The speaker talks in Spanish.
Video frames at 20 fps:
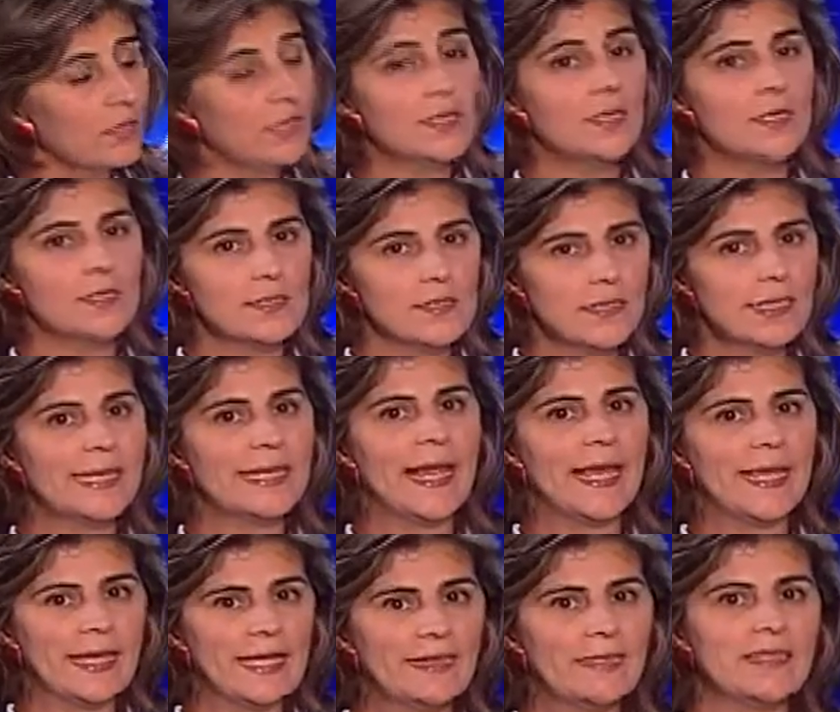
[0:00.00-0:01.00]
quiere decir que la
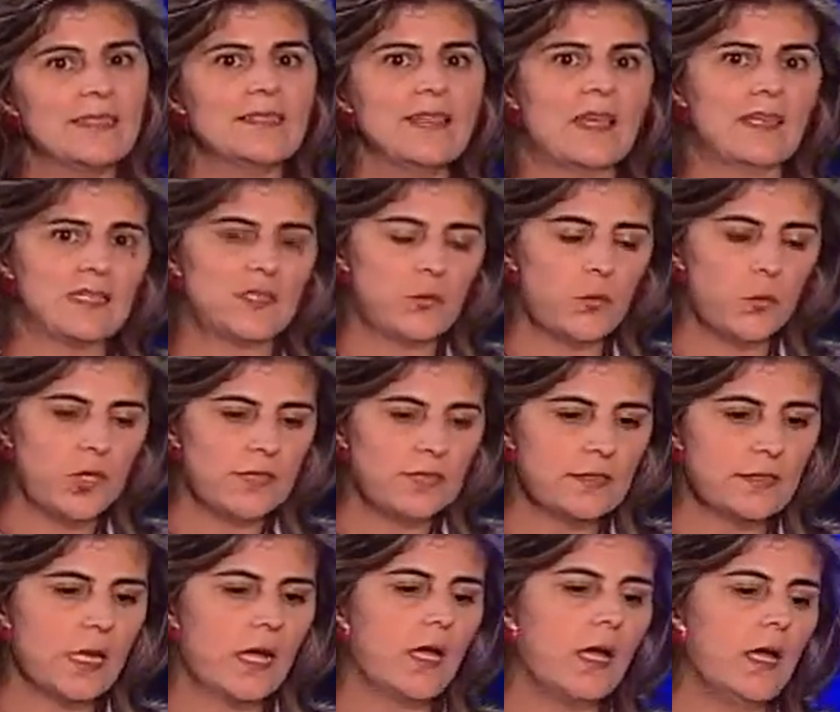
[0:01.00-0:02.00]
gente está
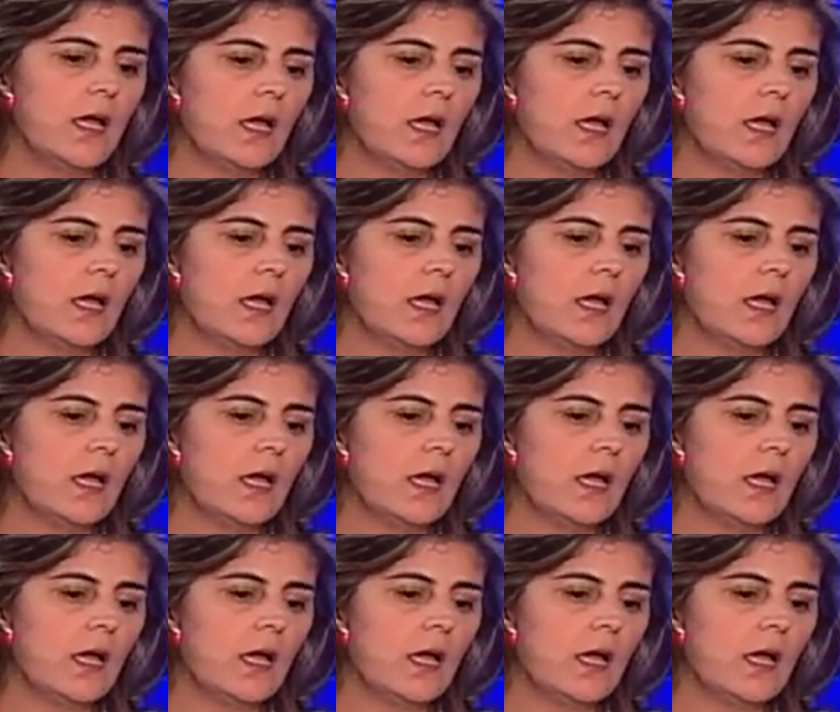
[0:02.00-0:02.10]
dispuesta